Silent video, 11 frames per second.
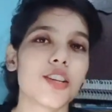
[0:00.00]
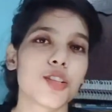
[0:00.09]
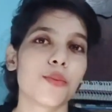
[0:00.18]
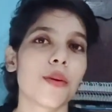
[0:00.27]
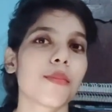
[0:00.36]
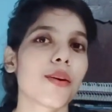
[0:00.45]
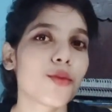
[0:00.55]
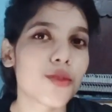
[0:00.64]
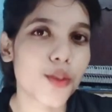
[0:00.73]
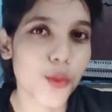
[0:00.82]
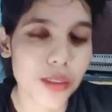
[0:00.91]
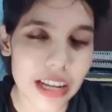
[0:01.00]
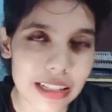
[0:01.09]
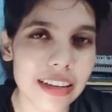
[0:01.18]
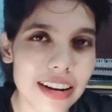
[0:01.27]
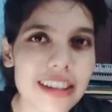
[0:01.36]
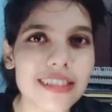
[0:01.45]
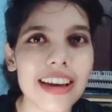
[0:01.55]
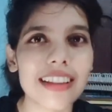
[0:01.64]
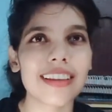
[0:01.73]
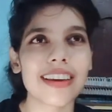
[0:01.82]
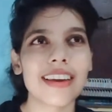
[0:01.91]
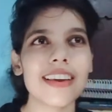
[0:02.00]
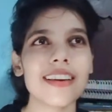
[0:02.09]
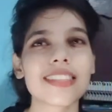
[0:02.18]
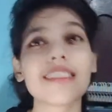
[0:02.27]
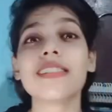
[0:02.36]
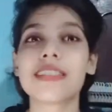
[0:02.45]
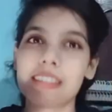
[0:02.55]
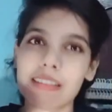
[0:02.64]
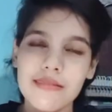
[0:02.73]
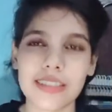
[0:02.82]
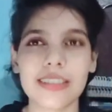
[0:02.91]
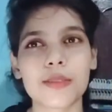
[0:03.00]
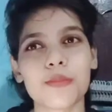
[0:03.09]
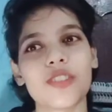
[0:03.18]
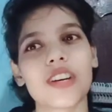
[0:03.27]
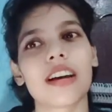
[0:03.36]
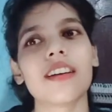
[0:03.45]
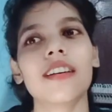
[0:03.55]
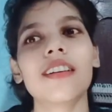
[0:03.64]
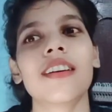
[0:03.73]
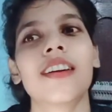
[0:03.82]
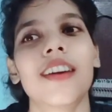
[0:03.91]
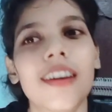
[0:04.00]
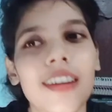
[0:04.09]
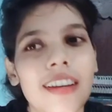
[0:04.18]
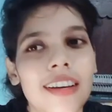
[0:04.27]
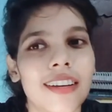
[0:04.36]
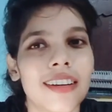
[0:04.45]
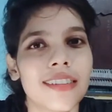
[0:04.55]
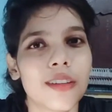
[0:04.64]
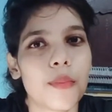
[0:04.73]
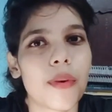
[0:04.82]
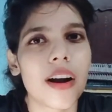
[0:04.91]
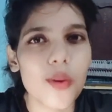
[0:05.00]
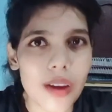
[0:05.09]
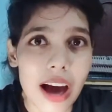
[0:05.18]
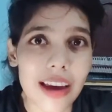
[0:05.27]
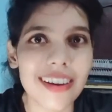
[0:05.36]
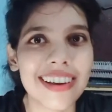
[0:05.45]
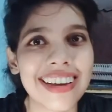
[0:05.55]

देश में अपना कुछ योगदान देना चाहते हैं सिविल सर्विसेज में जाकर तो पढ़ो यार